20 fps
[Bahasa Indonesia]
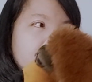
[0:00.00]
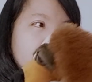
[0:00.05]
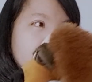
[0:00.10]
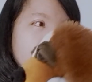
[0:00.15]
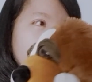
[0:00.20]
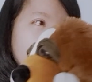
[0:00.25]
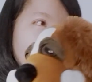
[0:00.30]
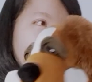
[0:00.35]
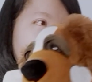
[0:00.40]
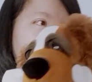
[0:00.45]

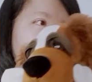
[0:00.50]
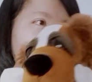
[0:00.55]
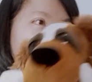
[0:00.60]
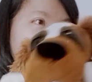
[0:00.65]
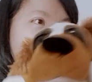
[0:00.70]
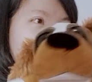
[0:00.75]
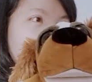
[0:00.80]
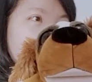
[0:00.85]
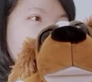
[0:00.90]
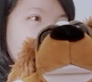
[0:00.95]
Eh,
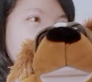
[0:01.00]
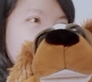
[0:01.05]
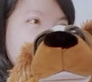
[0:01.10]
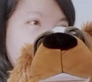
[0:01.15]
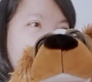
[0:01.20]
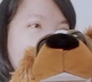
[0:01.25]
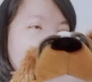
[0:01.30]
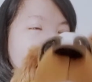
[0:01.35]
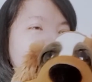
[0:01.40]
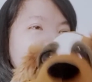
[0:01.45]
uh,
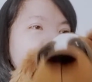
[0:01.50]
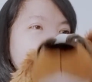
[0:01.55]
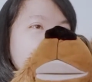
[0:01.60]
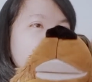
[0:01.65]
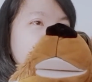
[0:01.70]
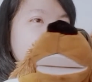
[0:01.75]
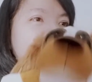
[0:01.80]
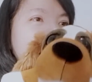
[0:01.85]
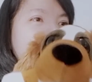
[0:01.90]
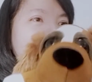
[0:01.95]
aku di
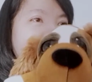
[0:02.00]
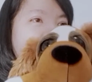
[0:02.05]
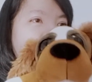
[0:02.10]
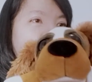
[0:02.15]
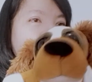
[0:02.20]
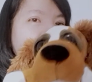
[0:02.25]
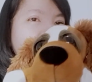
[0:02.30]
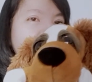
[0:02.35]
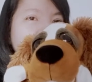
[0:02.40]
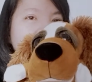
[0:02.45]
sini sih kak.
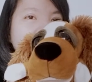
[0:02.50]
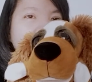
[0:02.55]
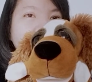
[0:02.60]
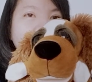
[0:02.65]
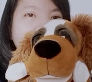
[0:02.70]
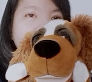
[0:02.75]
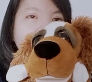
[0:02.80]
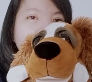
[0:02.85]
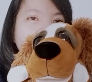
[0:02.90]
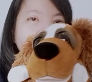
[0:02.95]

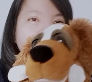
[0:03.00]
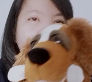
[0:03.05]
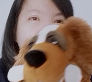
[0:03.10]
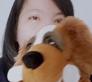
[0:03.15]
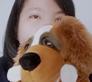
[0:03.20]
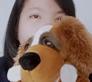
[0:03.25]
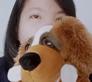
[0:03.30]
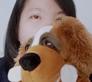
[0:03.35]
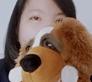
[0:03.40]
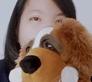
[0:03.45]

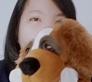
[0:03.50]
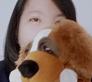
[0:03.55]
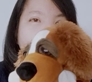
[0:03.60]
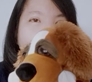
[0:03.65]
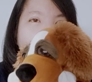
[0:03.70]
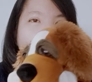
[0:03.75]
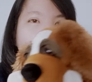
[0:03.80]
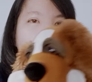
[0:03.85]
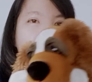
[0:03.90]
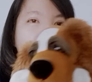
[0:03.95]

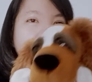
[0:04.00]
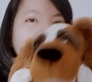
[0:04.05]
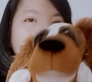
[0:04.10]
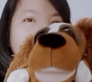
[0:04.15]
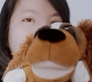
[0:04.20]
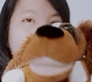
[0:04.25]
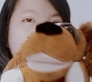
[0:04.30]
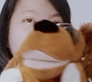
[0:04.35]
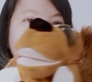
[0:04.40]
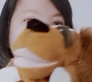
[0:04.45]
Tapi
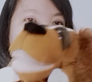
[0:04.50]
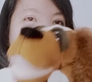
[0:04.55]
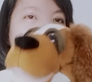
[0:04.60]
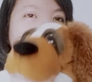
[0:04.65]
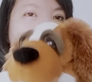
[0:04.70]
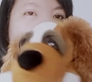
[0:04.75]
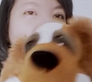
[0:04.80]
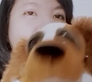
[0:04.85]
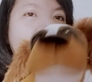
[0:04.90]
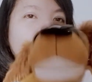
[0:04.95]

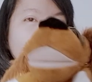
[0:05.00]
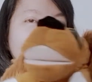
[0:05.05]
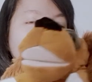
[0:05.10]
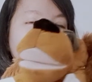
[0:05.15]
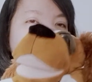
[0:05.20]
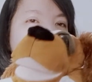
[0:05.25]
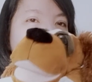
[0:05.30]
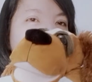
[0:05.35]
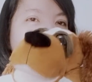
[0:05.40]
pikiranku